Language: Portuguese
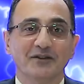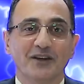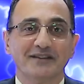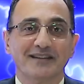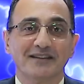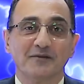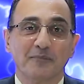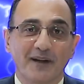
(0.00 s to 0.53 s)

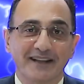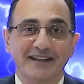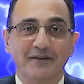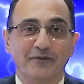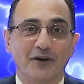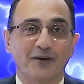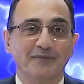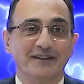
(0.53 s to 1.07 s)
nossas
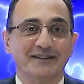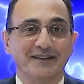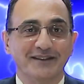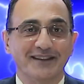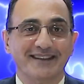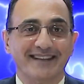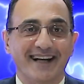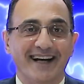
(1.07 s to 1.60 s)
plataformas
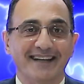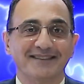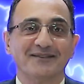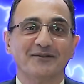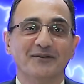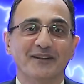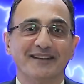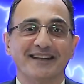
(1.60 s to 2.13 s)
digitais,
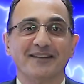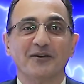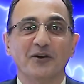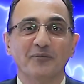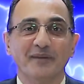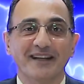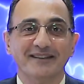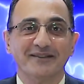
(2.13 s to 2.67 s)
curta,
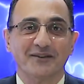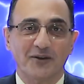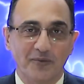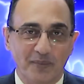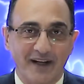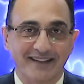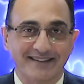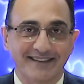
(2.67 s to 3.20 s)
comente e
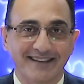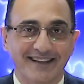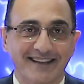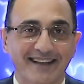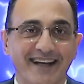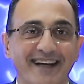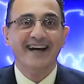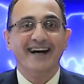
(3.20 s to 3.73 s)
compartilhe.
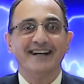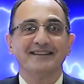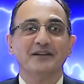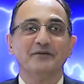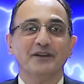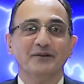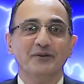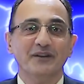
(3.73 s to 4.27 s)
A
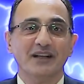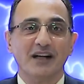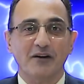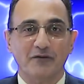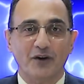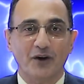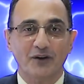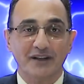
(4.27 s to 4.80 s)
TV Única
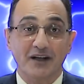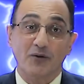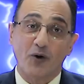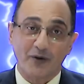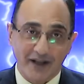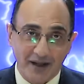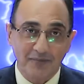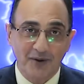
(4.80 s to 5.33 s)
volta a
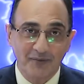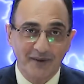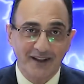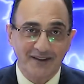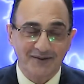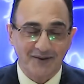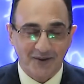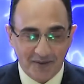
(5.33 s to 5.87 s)
qualquer
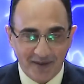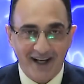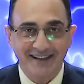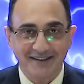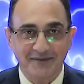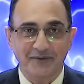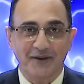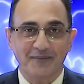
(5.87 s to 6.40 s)
momento com
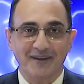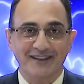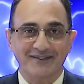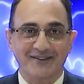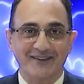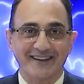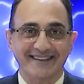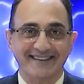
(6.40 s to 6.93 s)
mais
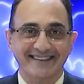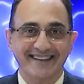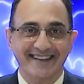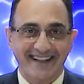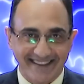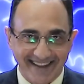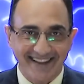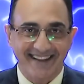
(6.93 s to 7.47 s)
informações.
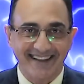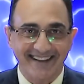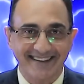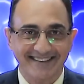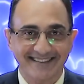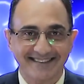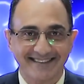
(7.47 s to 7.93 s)
Até lá!